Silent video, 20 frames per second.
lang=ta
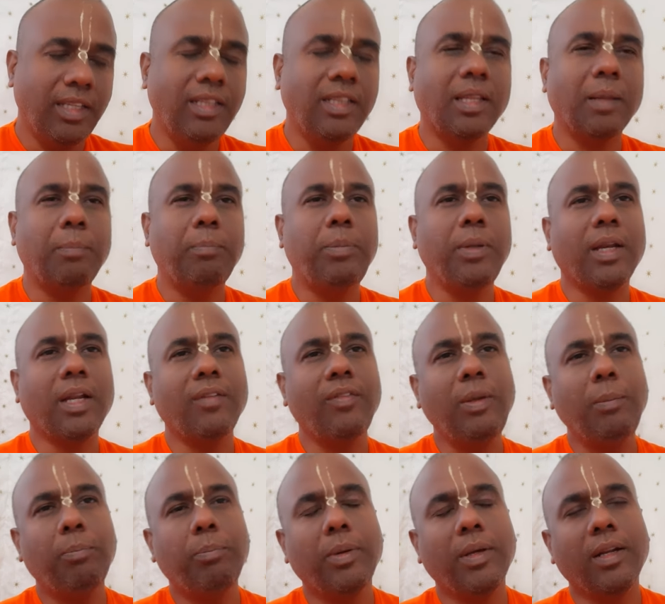இந்த
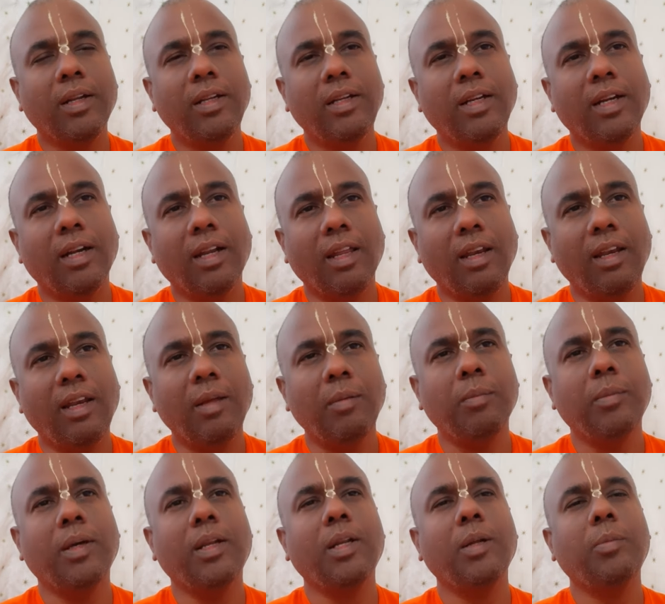பிறவி
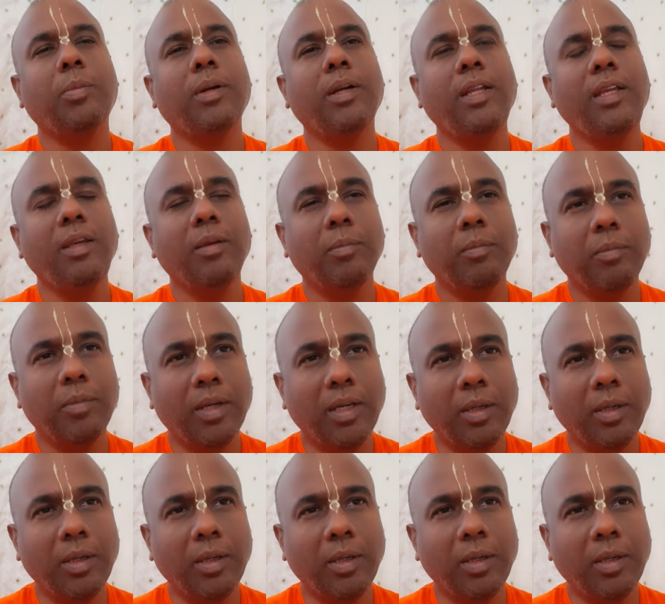பெருங்கடலில் மறுபடியும்